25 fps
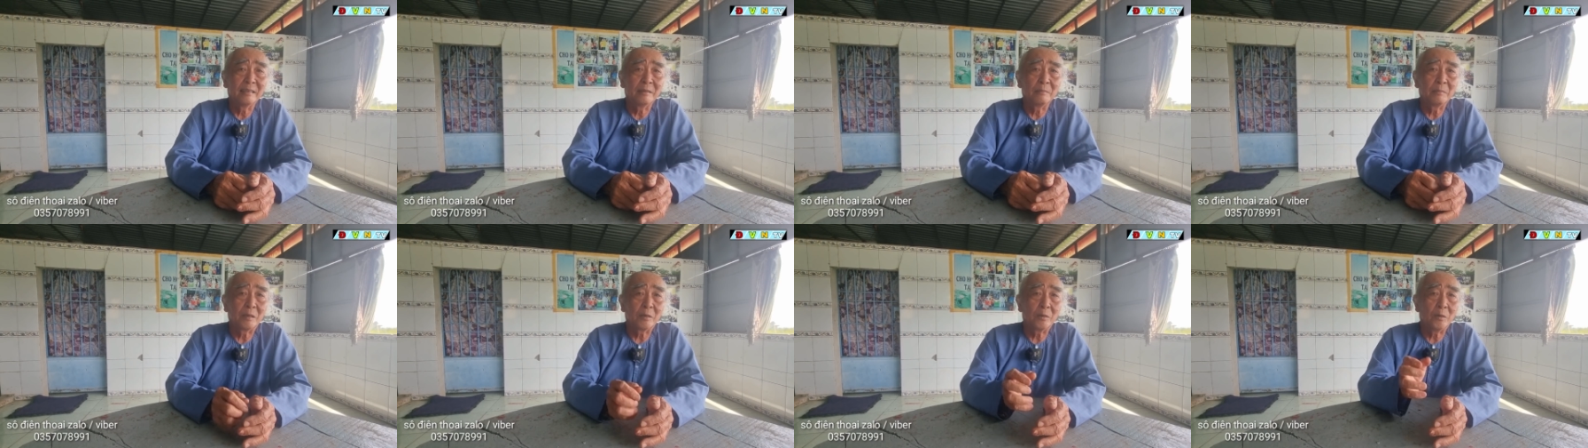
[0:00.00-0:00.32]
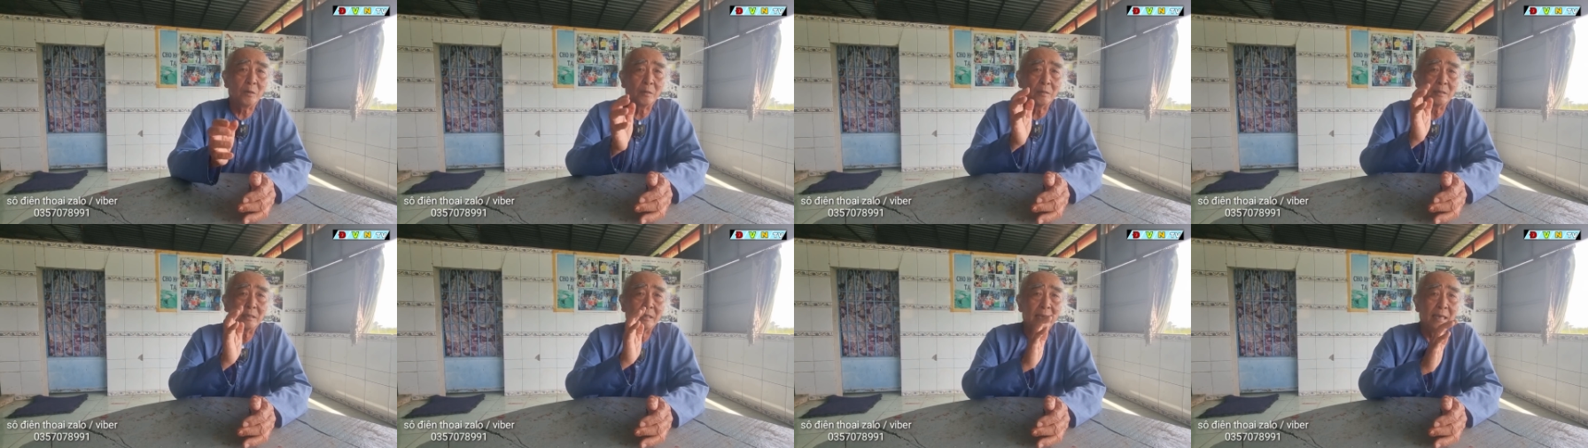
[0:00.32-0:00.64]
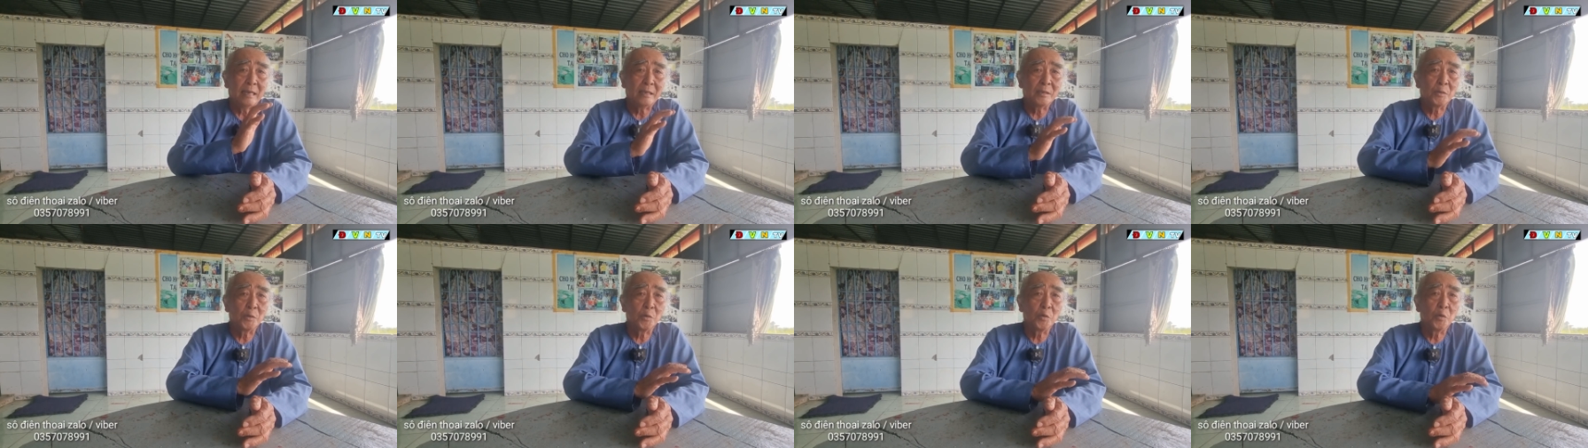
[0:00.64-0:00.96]
mà con
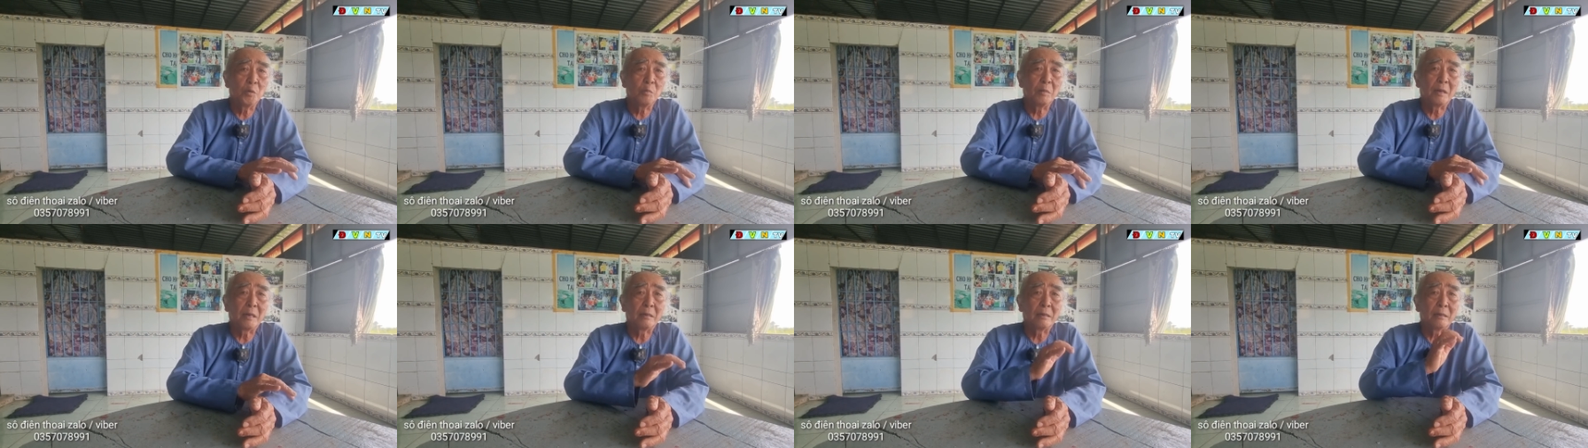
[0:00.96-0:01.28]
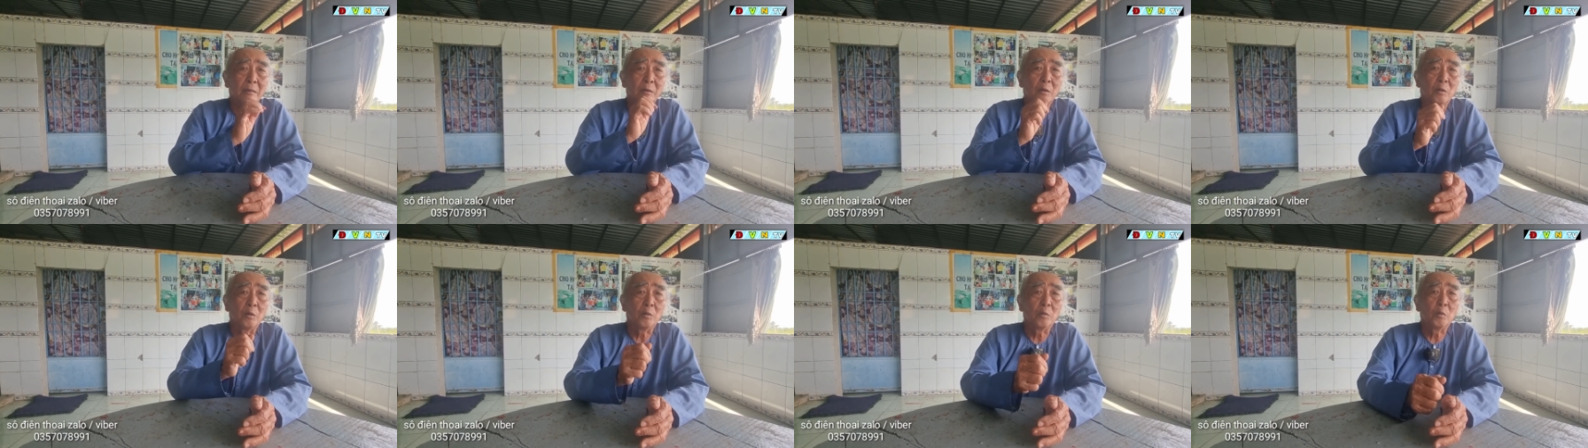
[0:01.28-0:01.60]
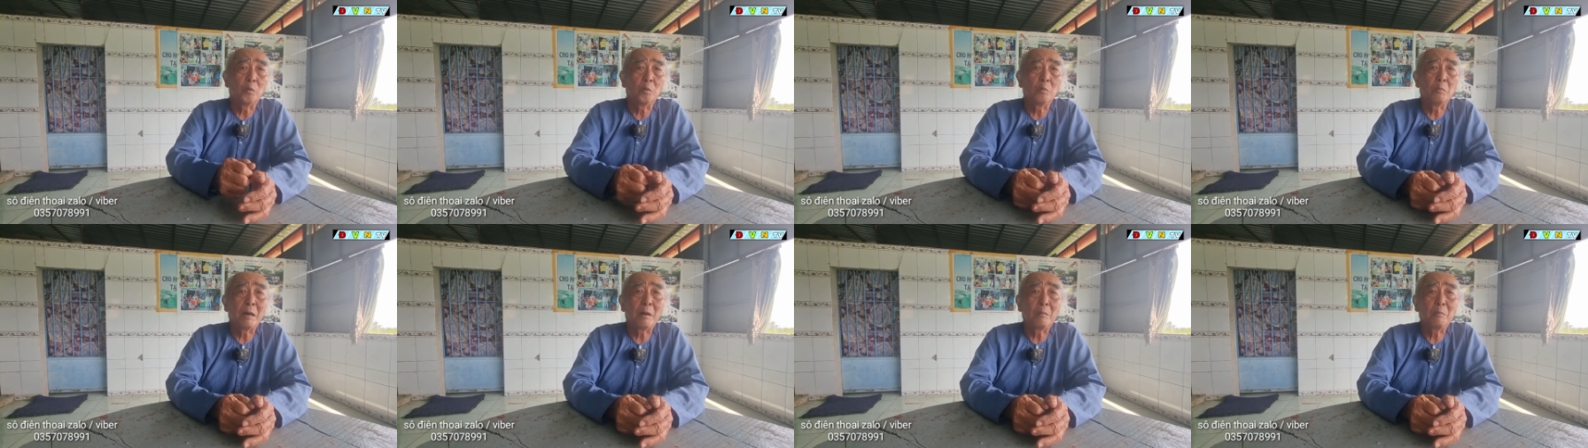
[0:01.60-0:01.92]
xe xua bằng đồ
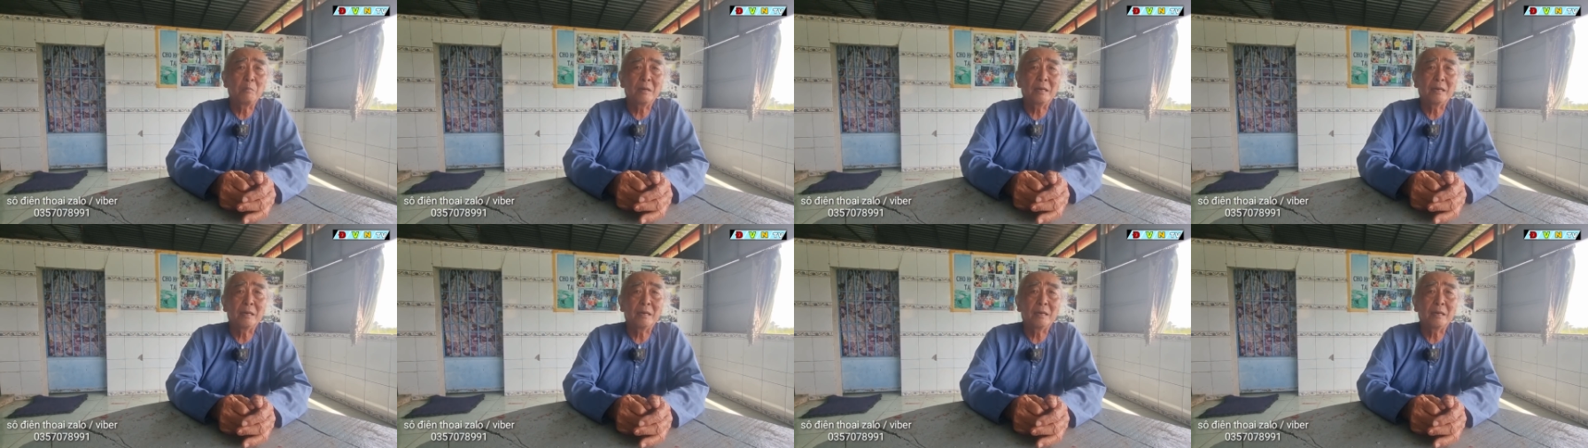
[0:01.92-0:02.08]
lụa bóng